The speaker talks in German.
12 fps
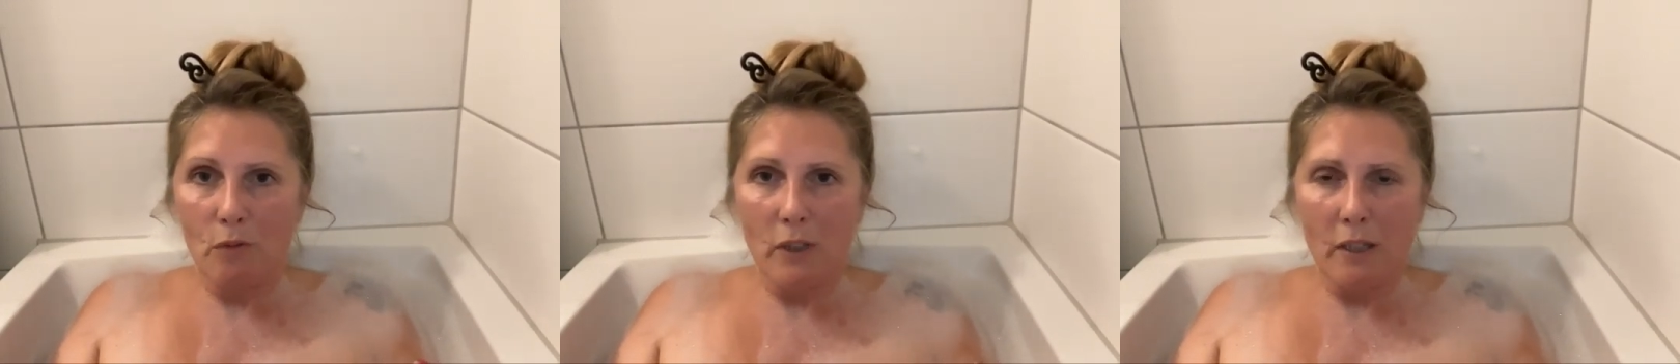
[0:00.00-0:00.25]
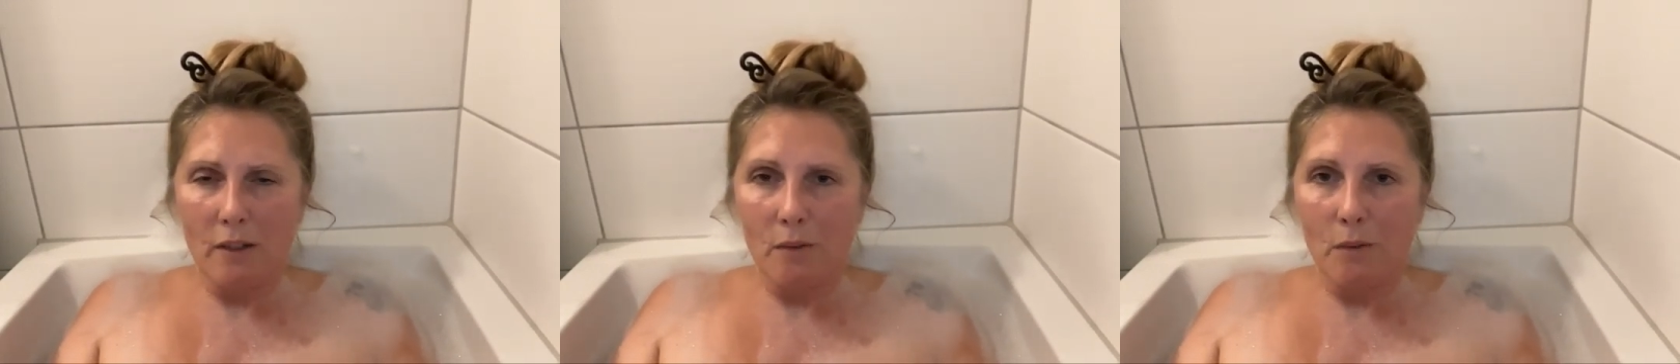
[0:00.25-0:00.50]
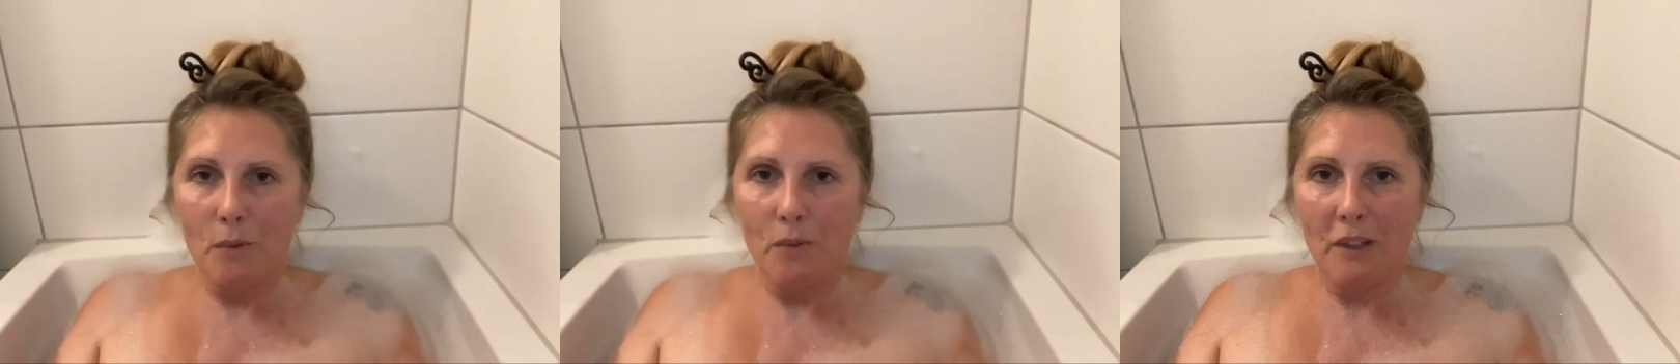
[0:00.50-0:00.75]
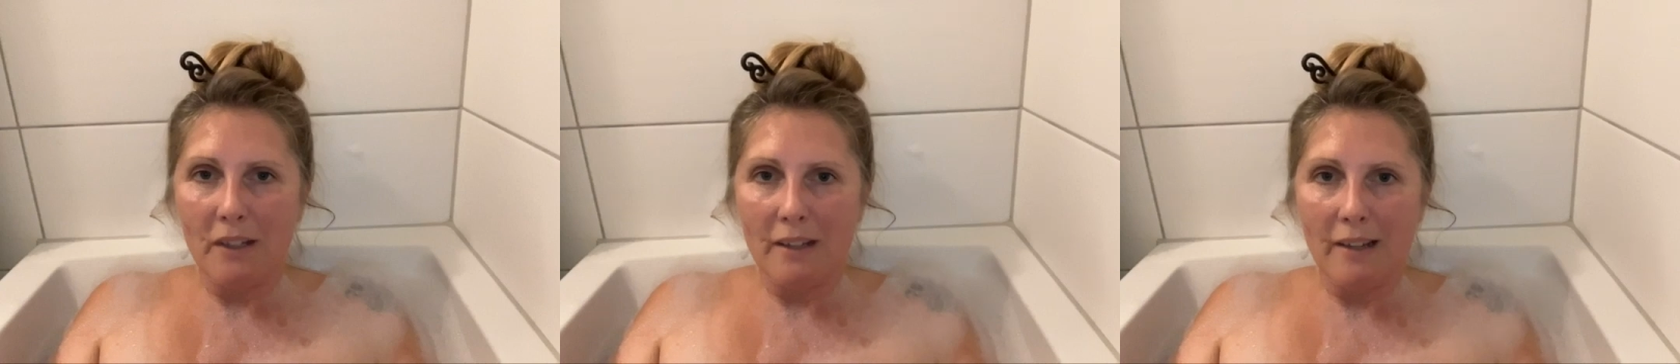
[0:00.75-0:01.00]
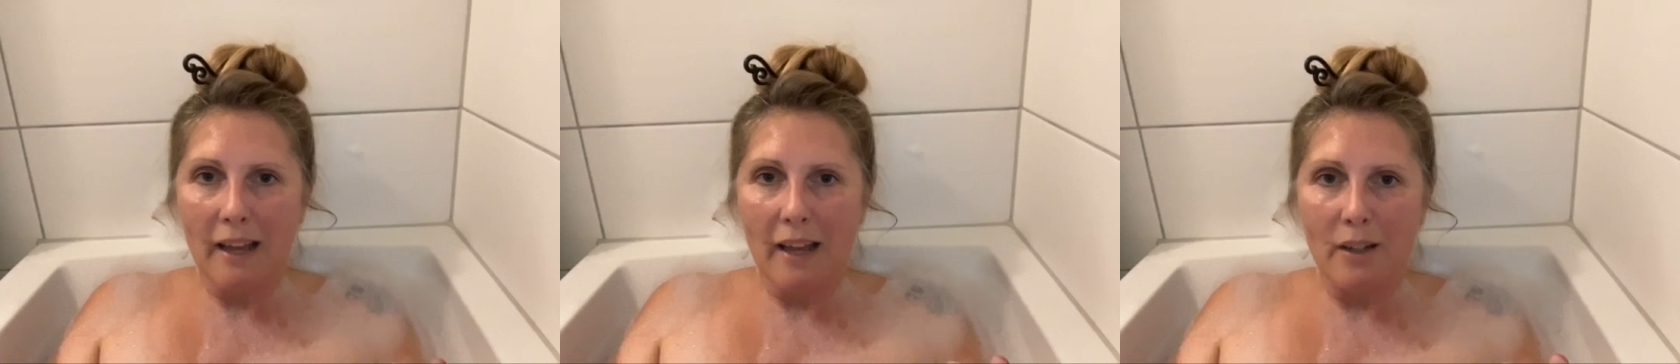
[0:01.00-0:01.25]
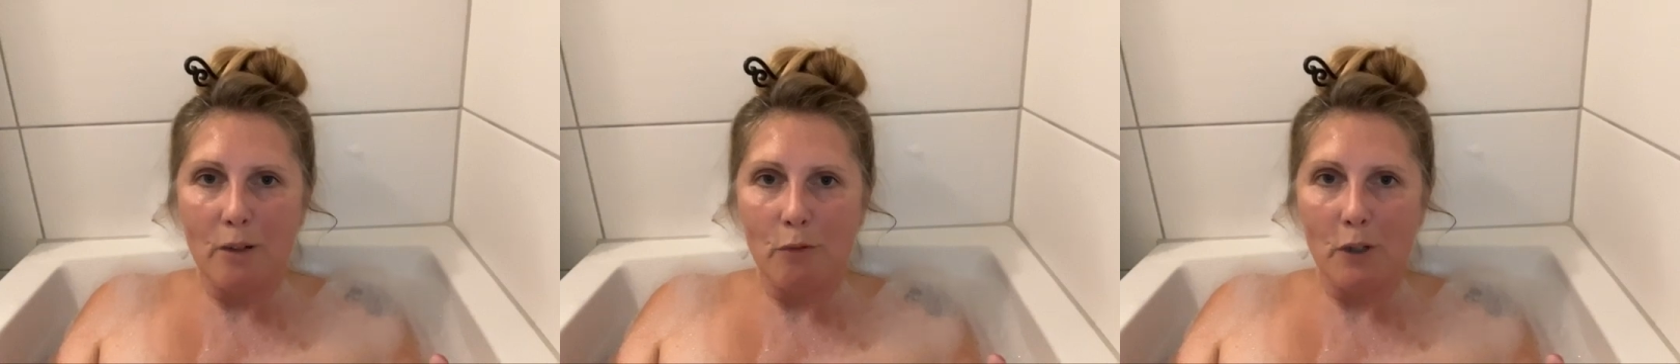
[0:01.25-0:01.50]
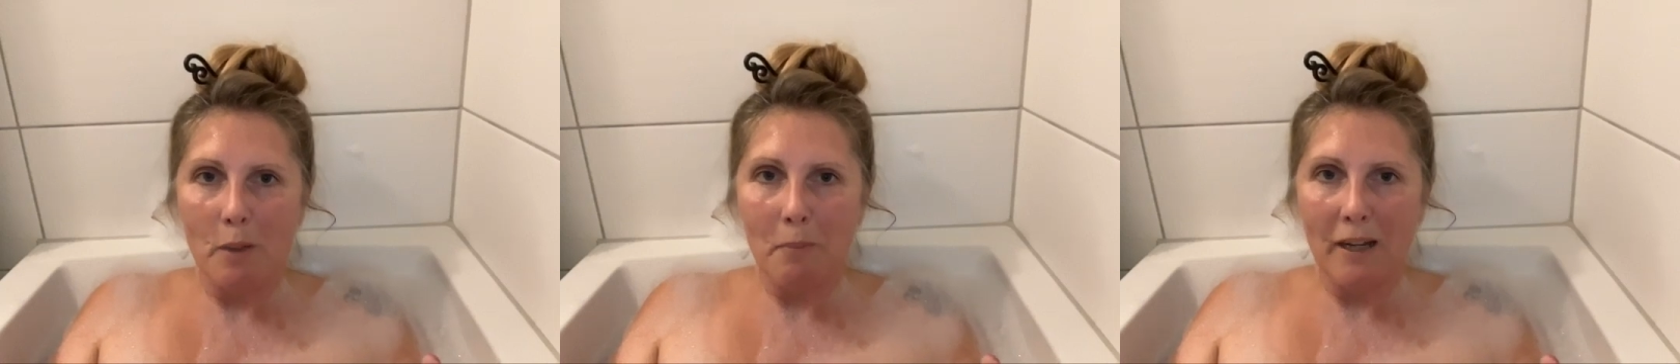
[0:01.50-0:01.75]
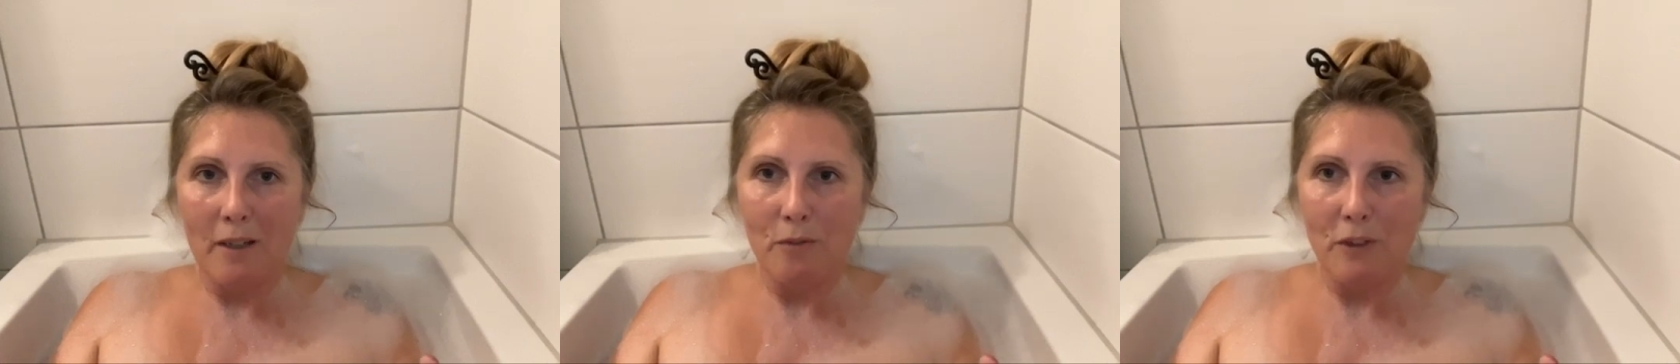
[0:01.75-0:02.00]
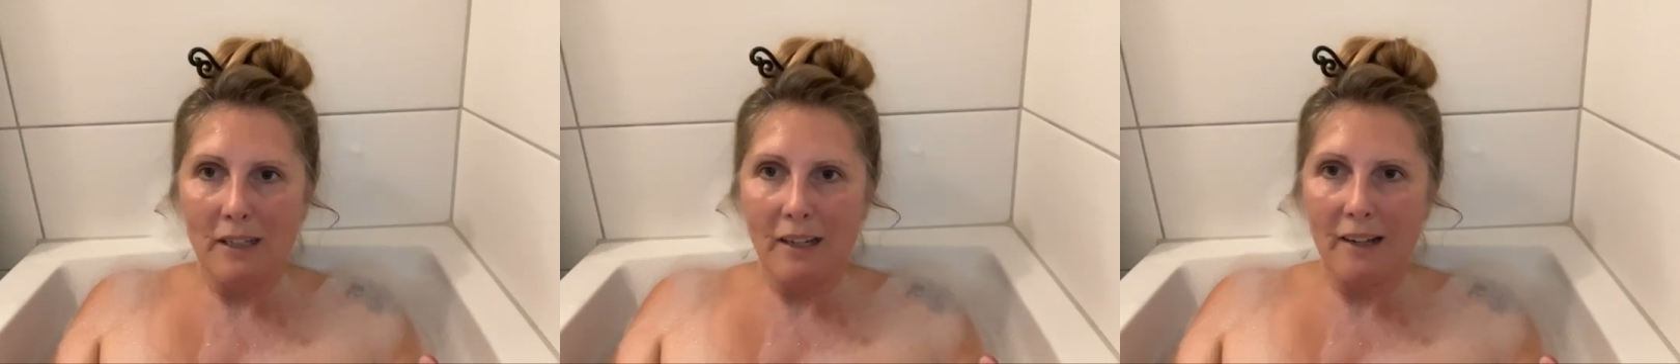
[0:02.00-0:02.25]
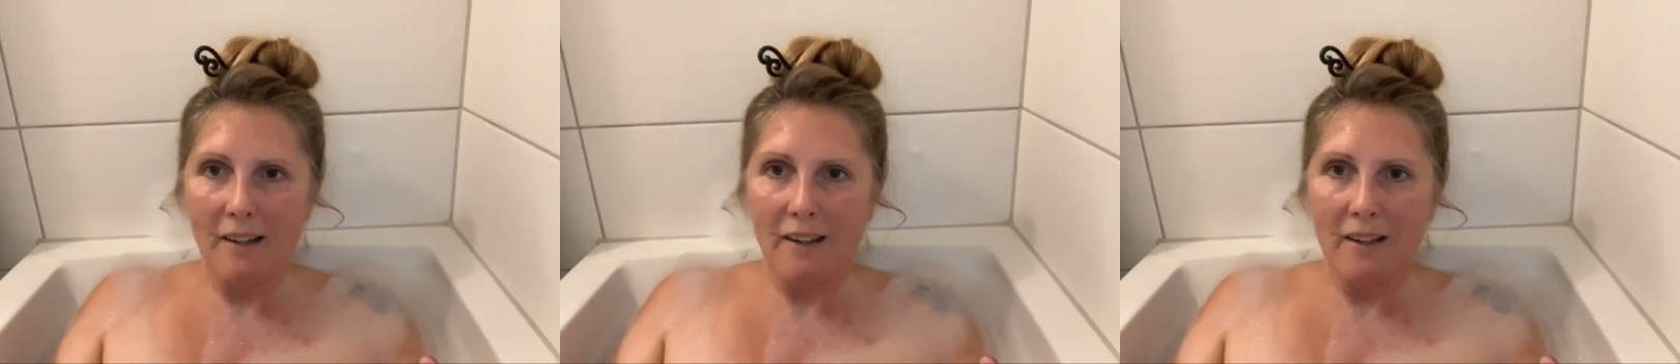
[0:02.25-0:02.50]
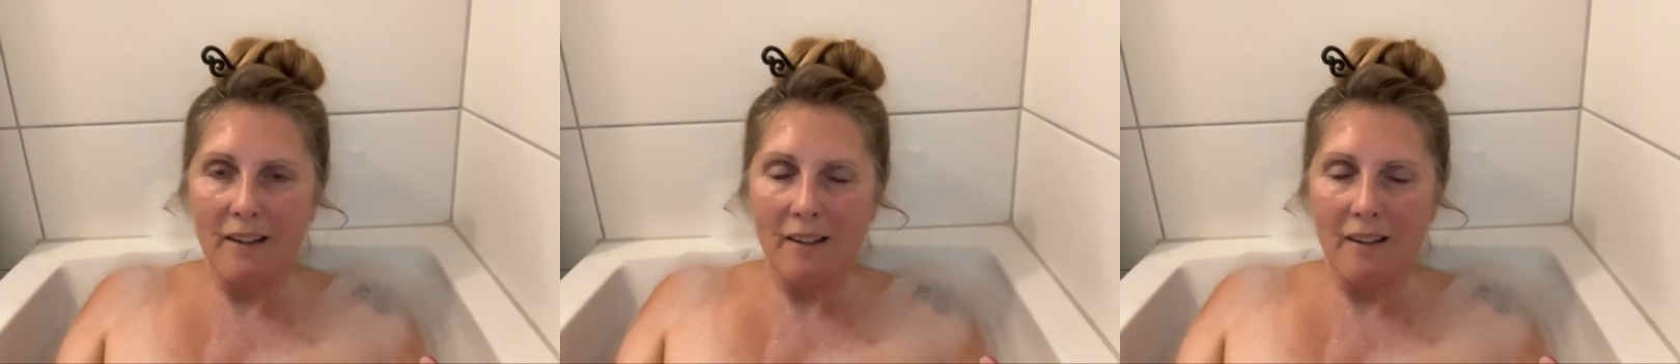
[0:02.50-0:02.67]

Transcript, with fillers: wie ein Hund an der Leine vor der Bankfiliale.